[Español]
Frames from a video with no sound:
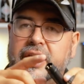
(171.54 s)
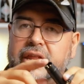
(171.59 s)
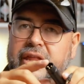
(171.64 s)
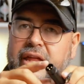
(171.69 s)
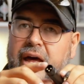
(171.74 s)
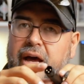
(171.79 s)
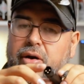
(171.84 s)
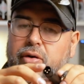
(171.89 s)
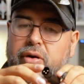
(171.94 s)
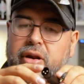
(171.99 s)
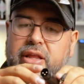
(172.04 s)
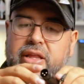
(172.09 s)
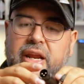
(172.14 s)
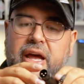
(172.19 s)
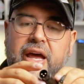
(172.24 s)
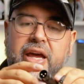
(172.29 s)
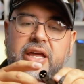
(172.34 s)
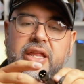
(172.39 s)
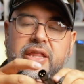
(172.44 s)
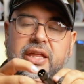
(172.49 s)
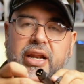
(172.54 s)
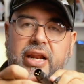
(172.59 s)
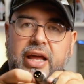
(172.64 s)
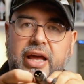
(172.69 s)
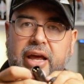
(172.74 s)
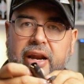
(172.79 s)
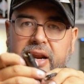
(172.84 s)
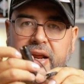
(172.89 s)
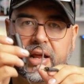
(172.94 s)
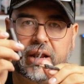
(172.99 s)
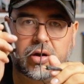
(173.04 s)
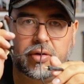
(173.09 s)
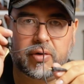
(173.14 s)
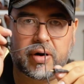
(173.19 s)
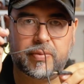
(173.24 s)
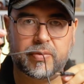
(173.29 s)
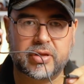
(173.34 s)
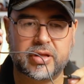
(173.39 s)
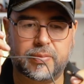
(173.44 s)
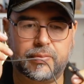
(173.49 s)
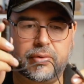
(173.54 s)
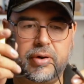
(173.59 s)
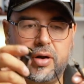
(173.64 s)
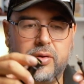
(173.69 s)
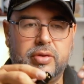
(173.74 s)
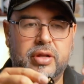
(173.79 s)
que sea con entrada XLR lo vamos a poder